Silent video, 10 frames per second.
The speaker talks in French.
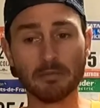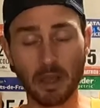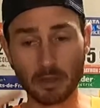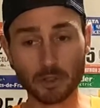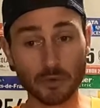
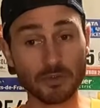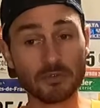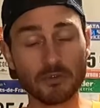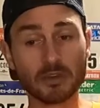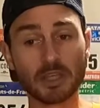enfin
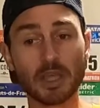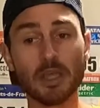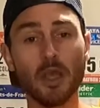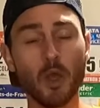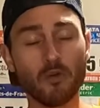
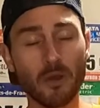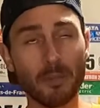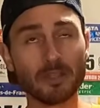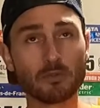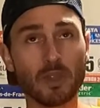janvier-février, on va
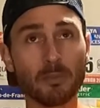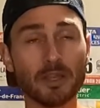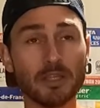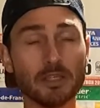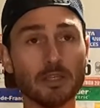mettre ce qu'on
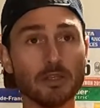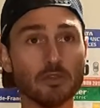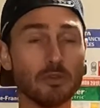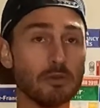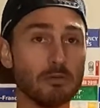appelle
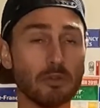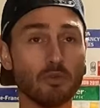des,